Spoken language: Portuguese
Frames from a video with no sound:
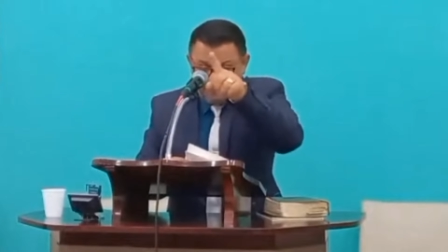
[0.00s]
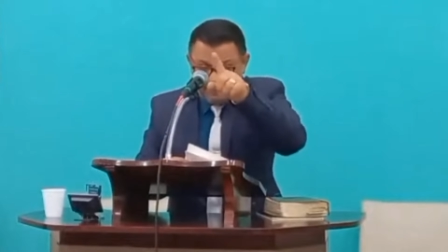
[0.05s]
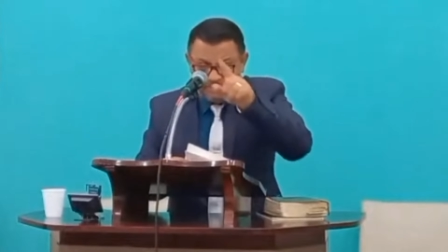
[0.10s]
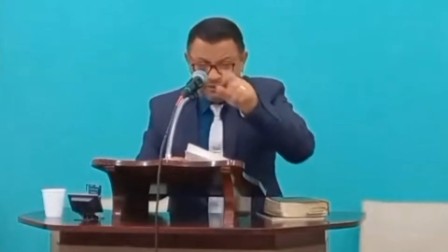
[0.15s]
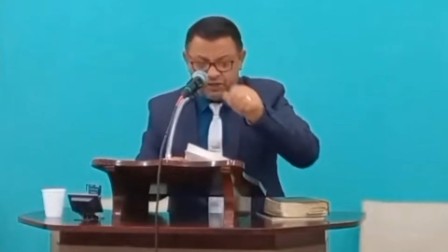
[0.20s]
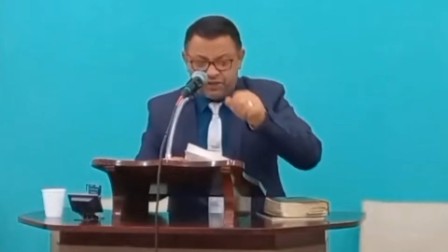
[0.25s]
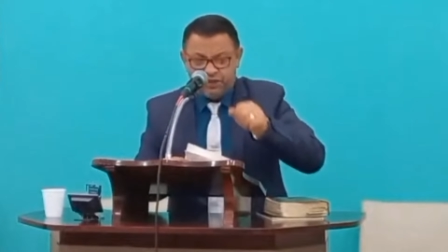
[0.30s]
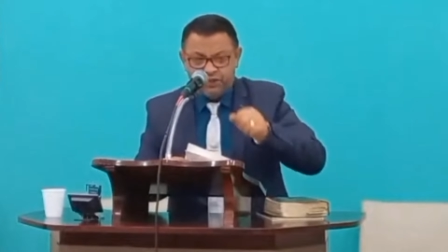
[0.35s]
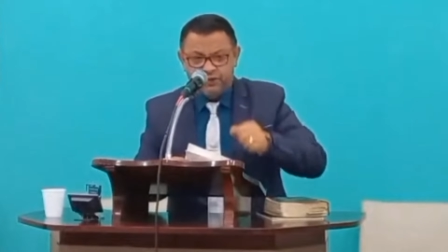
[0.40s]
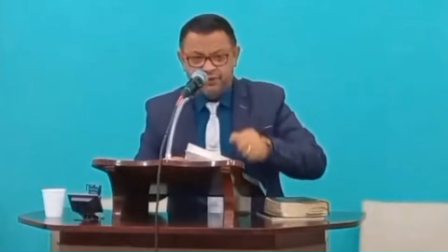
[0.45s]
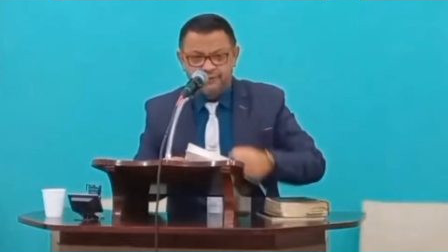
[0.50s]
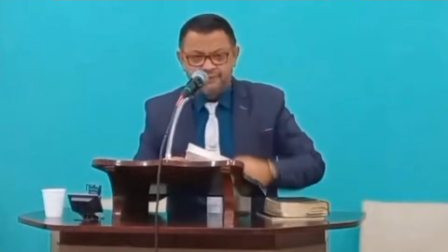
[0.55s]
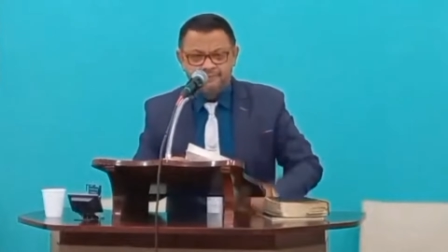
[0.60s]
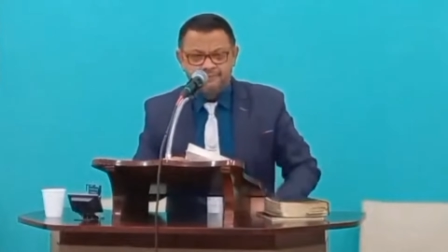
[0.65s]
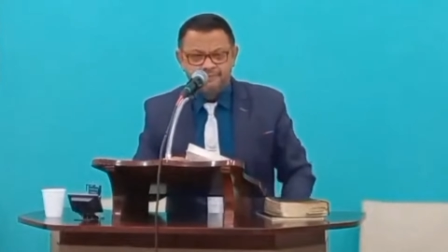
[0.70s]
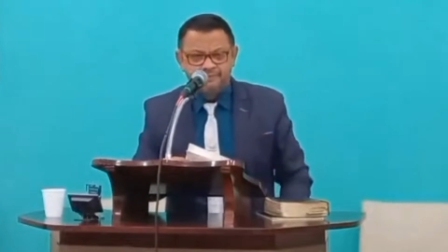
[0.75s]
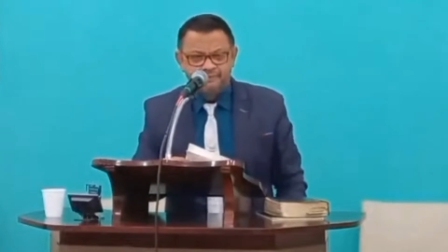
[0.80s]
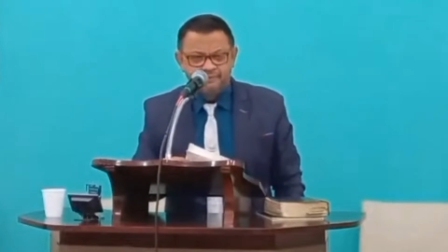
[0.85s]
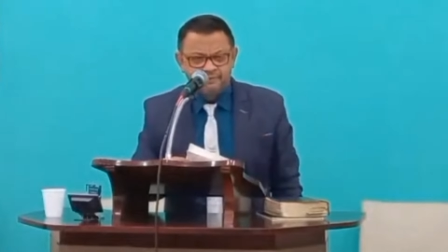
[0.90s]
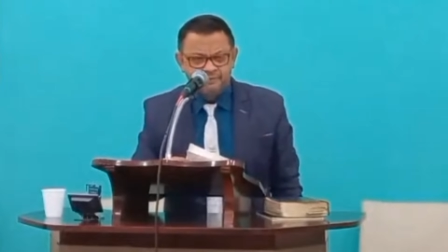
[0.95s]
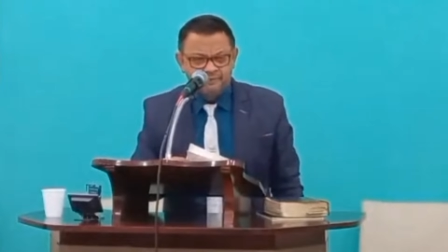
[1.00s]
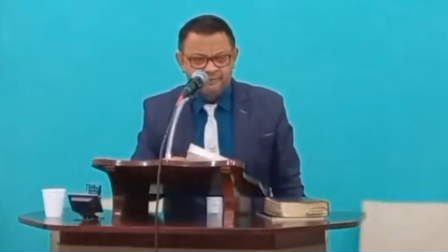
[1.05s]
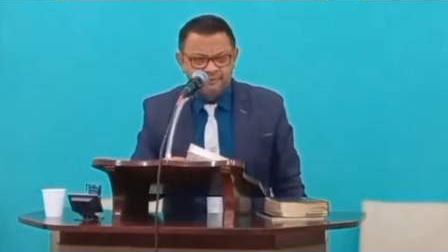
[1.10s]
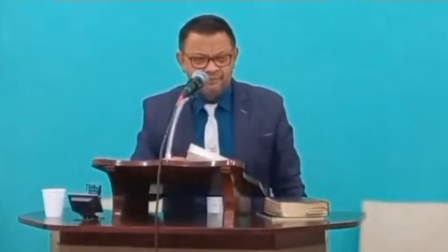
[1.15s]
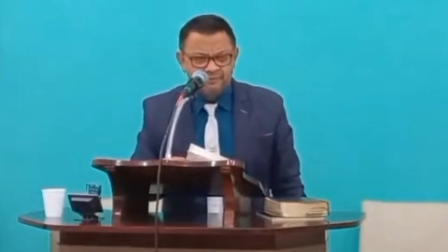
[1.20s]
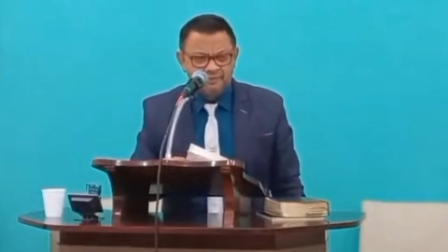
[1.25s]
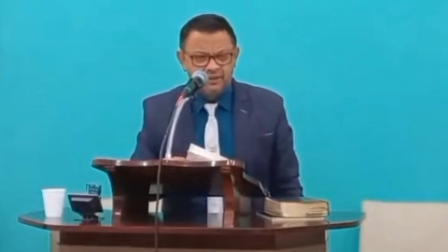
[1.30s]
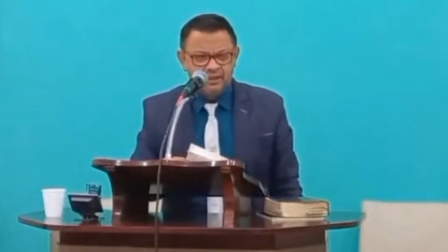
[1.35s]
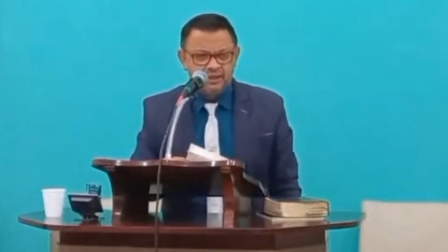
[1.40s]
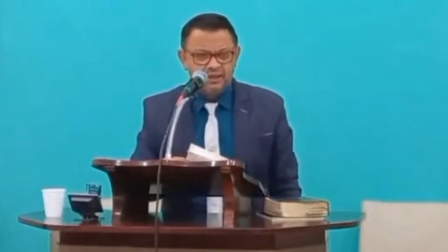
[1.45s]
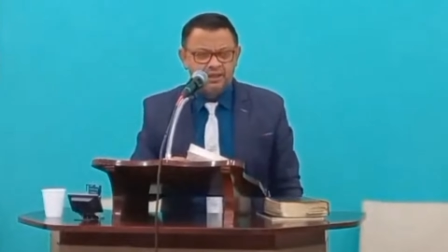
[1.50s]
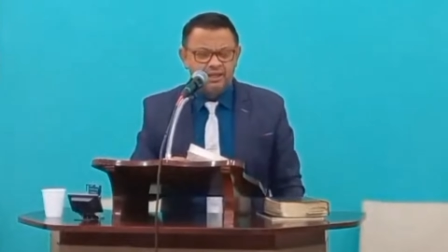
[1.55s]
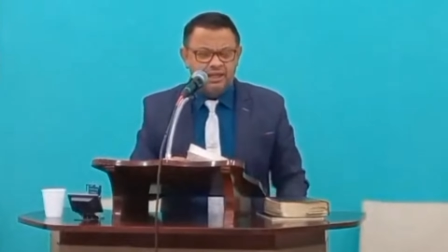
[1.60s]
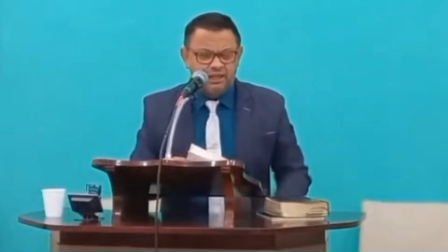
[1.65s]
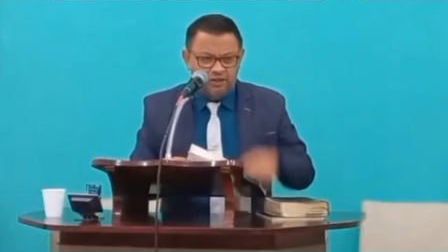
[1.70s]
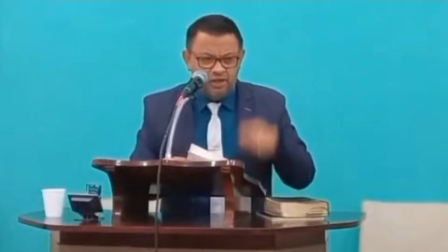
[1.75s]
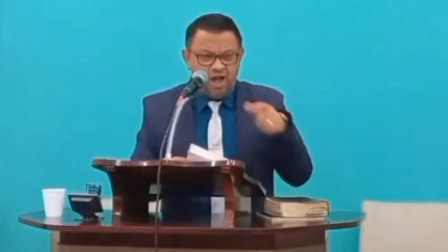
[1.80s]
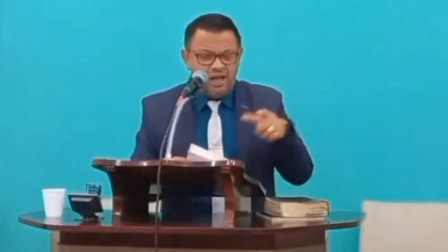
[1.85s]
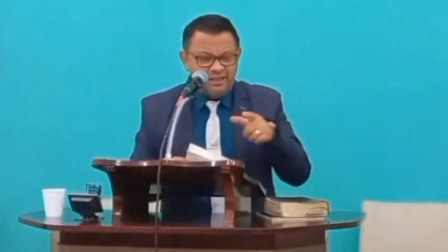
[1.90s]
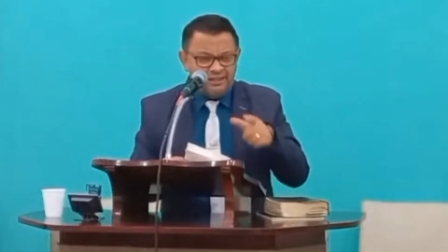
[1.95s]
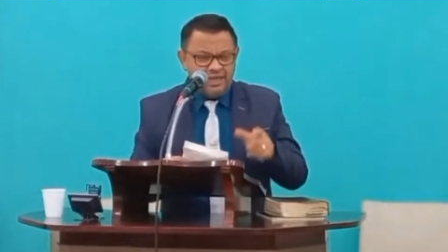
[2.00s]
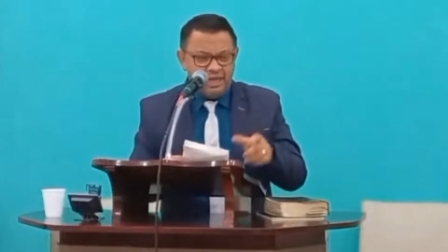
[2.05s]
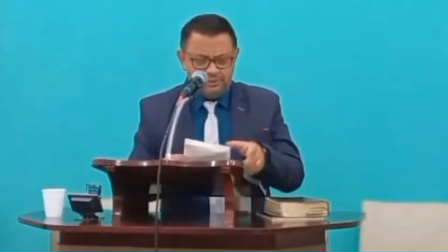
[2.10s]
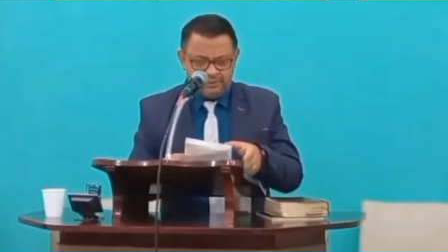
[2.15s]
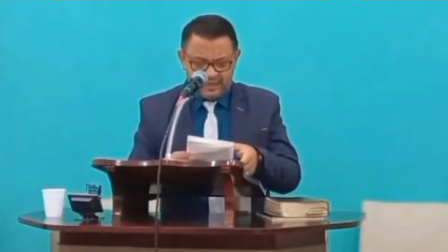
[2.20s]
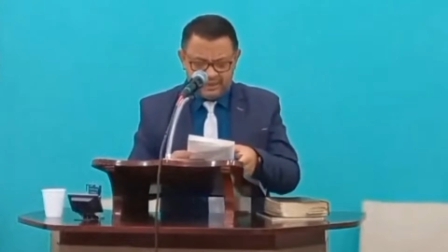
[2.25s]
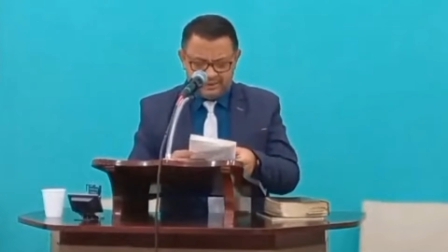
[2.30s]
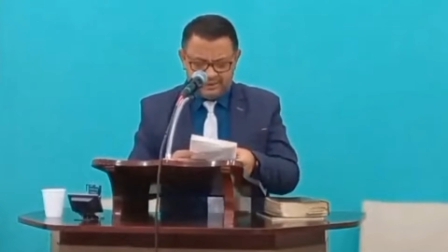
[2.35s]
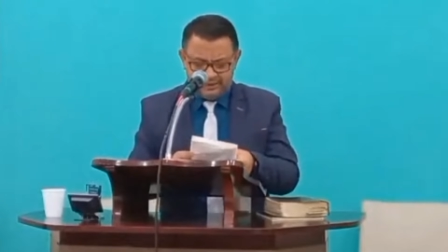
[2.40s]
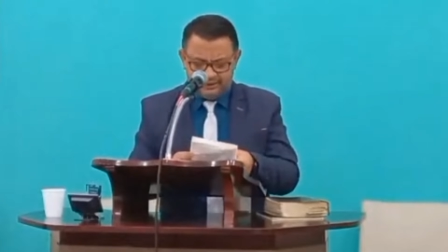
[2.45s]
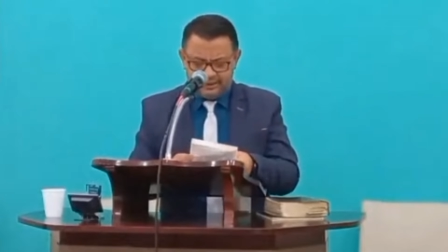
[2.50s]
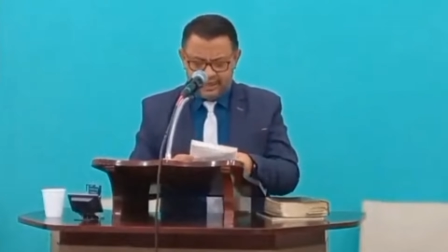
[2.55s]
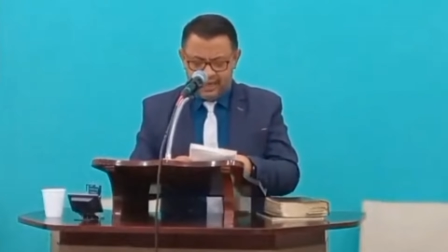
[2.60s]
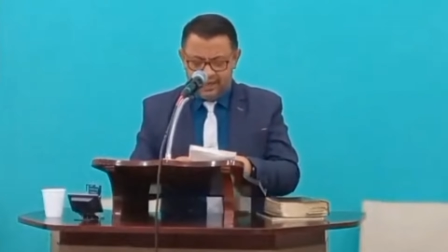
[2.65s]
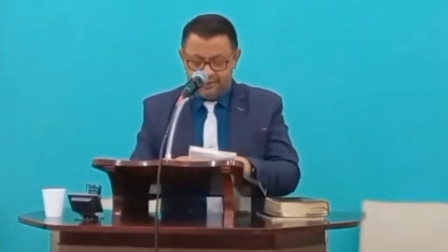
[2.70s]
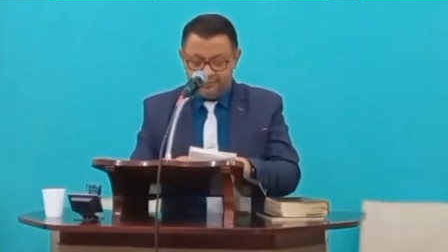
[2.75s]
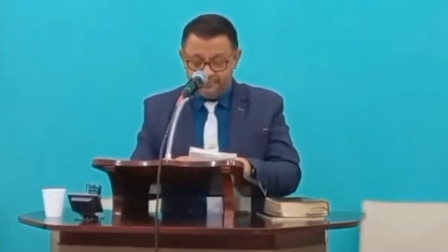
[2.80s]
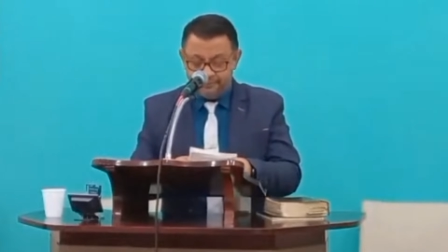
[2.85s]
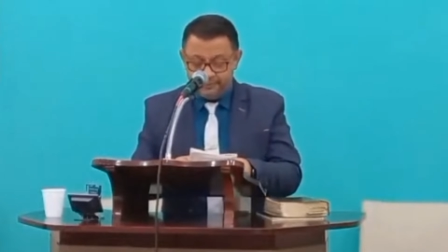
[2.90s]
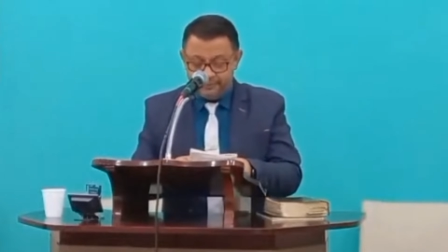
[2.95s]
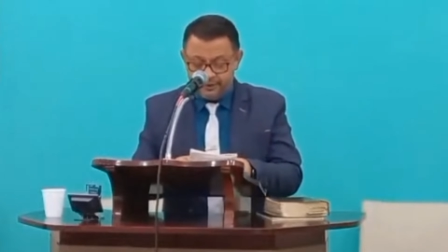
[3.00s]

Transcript: permitiu. E nós temos que aceitar.